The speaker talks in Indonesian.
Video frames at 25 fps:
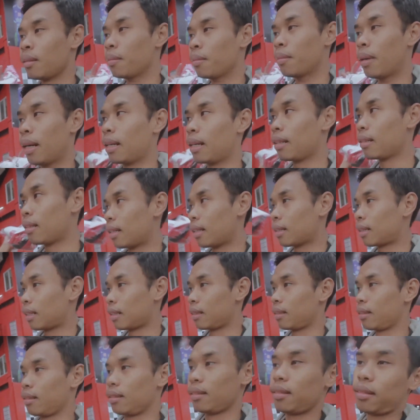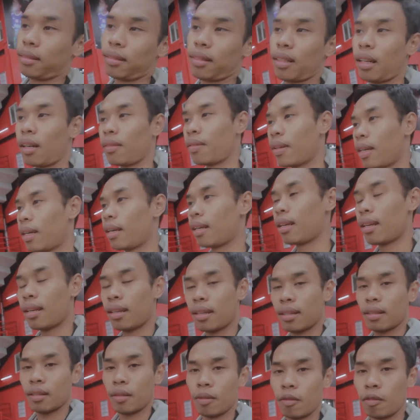Bali United Cafe
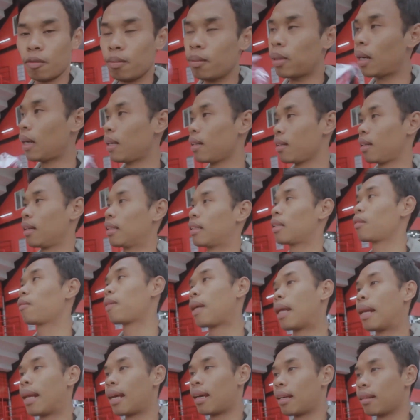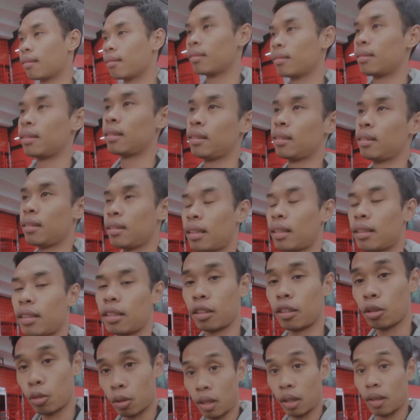Bali United Thailand dan
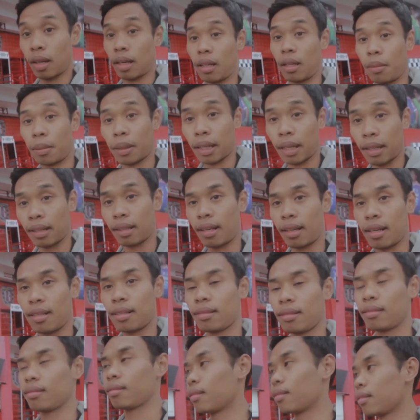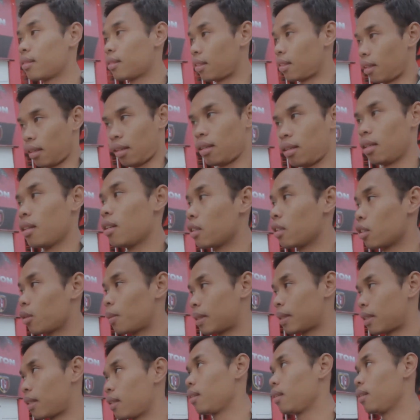tentu kalau ada pertandingan
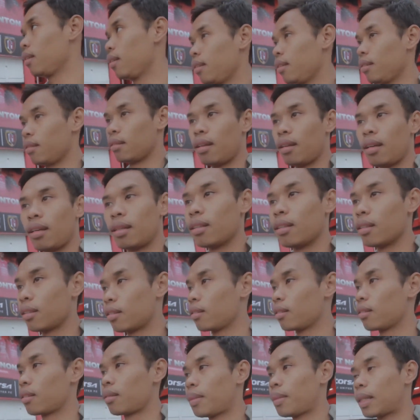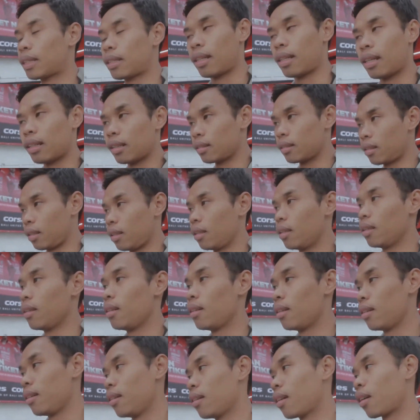coba cek di IG gitu biasanya ada sih
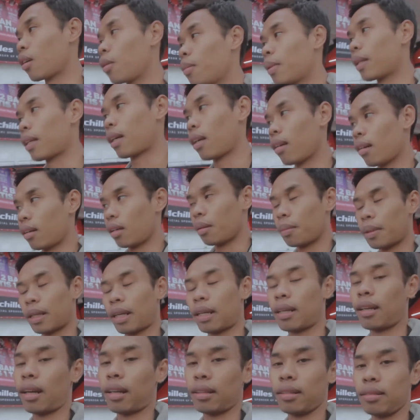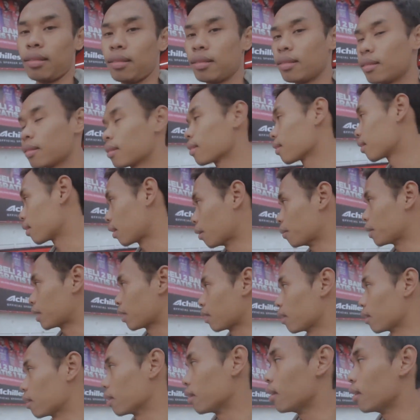komen kalau ada pertandingan tuh kita
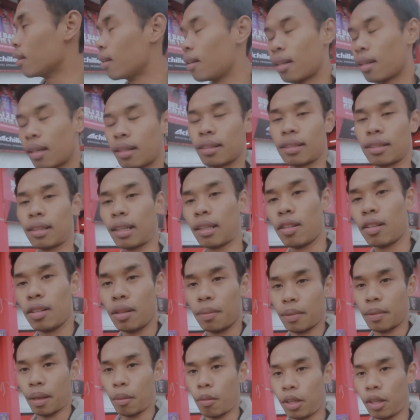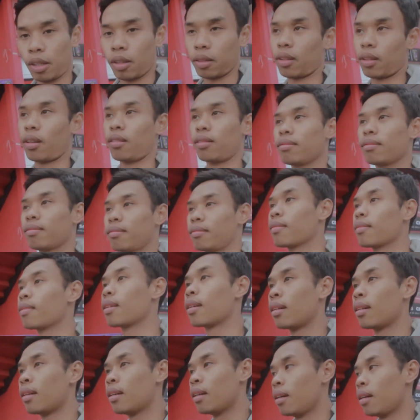bisa ke stadion di Tawad nonton
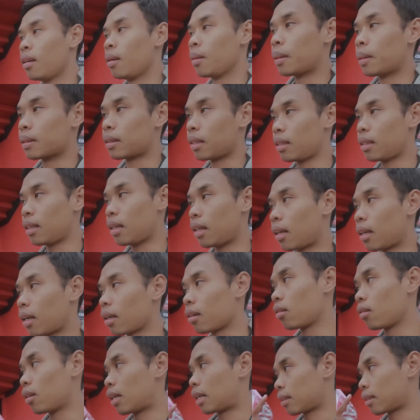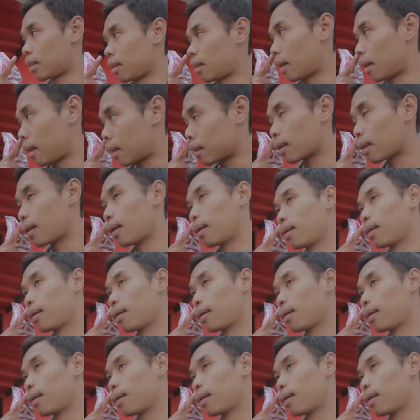biasanya reguler tiket